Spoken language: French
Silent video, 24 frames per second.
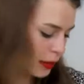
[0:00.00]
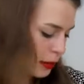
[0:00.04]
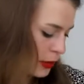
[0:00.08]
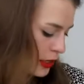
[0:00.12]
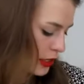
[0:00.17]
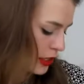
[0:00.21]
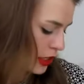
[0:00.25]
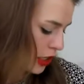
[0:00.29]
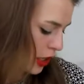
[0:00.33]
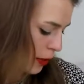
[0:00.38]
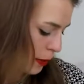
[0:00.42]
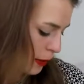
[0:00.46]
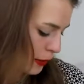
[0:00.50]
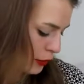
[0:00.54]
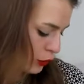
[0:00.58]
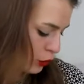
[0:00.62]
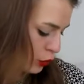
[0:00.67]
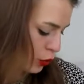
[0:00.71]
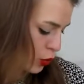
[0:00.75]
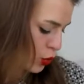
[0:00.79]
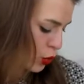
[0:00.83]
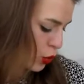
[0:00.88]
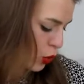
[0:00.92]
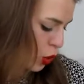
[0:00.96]
plaisir parce
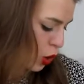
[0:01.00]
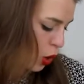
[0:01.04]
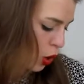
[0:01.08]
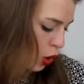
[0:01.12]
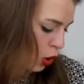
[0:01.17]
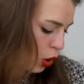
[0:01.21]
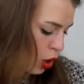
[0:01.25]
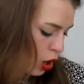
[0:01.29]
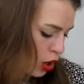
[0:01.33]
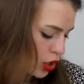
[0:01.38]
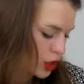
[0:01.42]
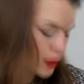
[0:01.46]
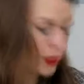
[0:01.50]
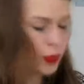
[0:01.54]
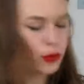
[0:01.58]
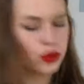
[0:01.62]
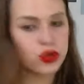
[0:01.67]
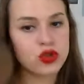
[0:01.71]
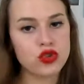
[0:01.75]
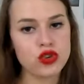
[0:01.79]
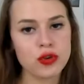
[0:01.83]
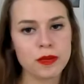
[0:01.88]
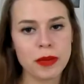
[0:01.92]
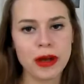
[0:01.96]
que je pense
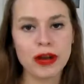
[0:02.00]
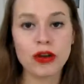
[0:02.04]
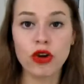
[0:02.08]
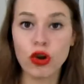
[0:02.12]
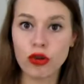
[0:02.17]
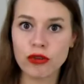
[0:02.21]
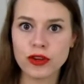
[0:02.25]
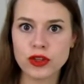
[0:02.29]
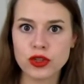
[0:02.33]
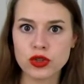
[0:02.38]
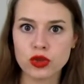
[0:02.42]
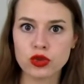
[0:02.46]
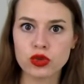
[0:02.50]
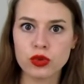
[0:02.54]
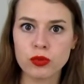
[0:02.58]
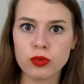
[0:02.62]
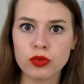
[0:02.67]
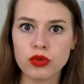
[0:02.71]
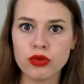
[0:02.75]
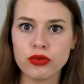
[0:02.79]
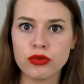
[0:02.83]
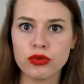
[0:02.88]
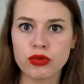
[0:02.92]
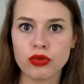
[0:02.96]
que je vais pas crever de chaud non
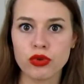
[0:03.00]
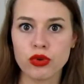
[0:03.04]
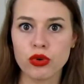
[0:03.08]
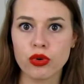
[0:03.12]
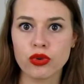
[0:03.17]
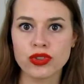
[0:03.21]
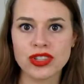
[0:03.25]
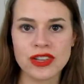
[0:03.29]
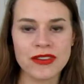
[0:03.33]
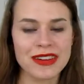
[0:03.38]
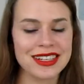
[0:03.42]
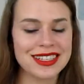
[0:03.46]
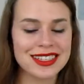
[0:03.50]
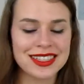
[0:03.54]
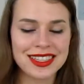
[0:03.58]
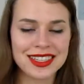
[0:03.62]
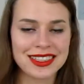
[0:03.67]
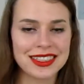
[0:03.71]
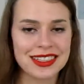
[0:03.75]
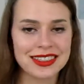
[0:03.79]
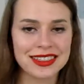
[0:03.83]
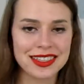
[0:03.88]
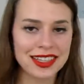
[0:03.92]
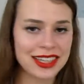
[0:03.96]
plus vu que ça va être
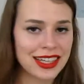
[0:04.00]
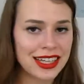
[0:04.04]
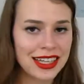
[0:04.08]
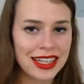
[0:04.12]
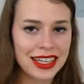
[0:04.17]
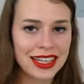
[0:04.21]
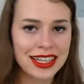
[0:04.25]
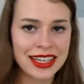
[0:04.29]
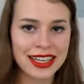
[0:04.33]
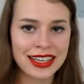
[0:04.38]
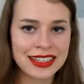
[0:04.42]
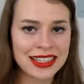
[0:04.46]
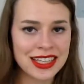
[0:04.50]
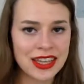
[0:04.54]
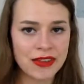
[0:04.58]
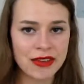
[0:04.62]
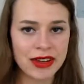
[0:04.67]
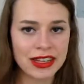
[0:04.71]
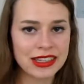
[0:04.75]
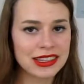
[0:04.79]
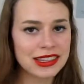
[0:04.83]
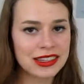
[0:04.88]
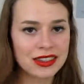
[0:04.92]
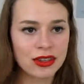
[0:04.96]
cet été et que ça
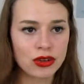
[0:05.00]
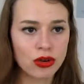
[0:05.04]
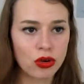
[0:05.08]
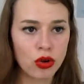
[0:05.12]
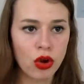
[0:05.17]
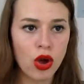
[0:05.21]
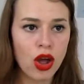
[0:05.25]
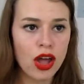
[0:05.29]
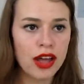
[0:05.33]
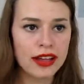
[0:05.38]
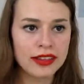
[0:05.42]
va être euh,